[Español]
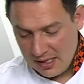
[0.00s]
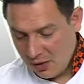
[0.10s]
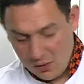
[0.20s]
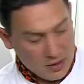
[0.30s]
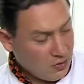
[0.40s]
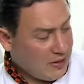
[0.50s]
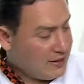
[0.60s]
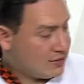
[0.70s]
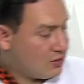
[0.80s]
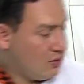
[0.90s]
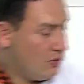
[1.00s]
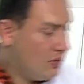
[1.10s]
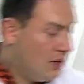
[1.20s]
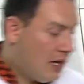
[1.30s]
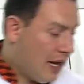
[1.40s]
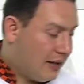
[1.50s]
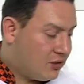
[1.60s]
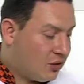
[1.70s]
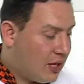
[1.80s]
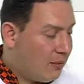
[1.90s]
Luego de esto,
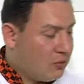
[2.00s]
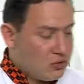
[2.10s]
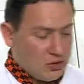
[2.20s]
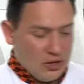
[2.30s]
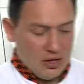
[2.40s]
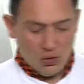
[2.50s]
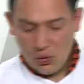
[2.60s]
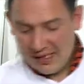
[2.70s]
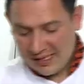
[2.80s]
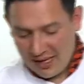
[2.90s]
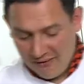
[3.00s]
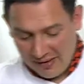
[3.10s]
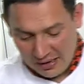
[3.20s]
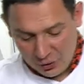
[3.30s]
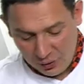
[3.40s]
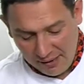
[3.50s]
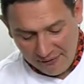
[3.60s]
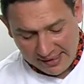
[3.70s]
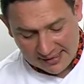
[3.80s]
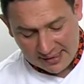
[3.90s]
adicionamos nuestra verdura
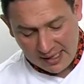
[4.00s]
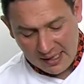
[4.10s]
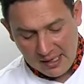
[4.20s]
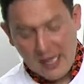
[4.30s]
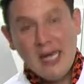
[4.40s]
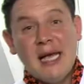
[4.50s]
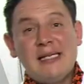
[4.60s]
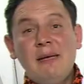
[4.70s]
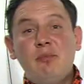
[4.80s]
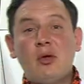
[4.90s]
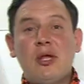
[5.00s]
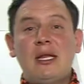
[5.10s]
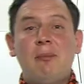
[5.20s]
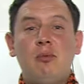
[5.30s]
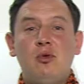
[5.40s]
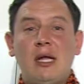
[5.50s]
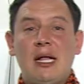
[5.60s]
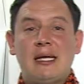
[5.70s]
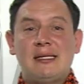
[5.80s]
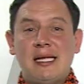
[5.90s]
fresca. Es importante apuntar
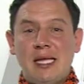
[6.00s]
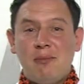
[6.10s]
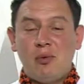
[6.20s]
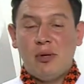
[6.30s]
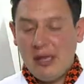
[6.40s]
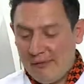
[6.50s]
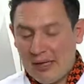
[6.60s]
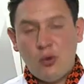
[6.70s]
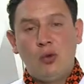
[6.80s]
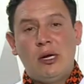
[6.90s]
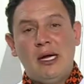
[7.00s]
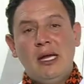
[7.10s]
que este tipo de verdura